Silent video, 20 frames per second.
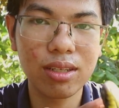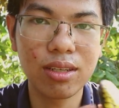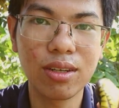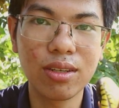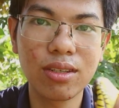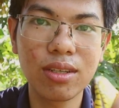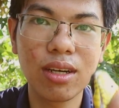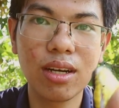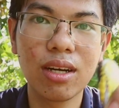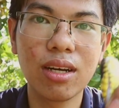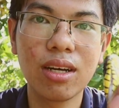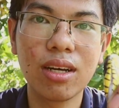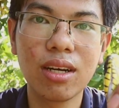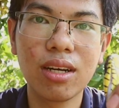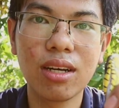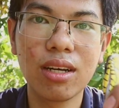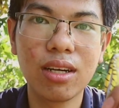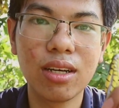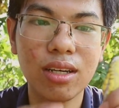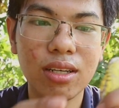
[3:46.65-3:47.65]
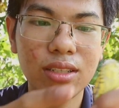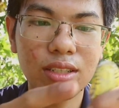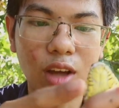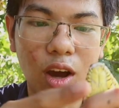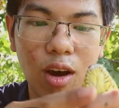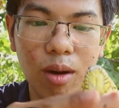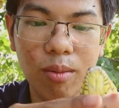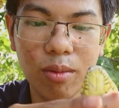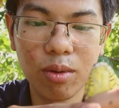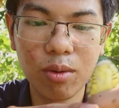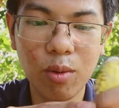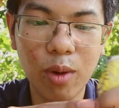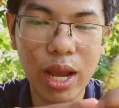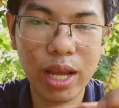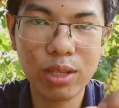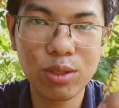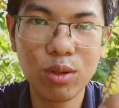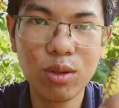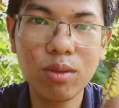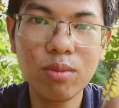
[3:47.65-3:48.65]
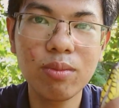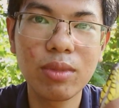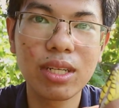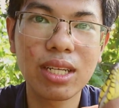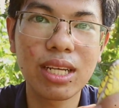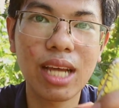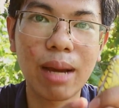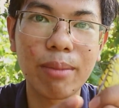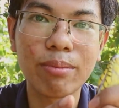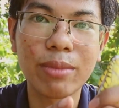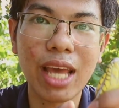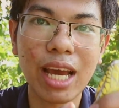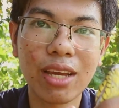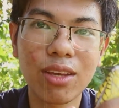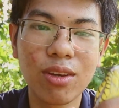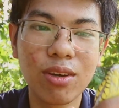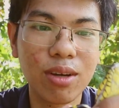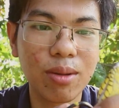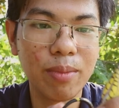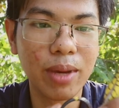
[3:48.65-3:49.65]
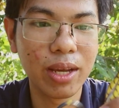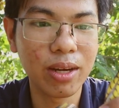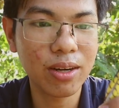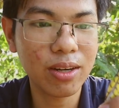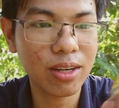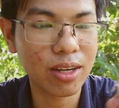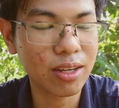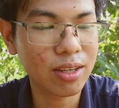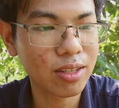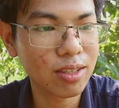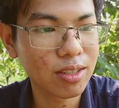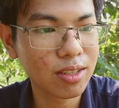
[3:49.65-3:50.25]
ngón uh, ờ, chỏ mình hoàng xuống mình cầm chặt vô cái miệng nó nè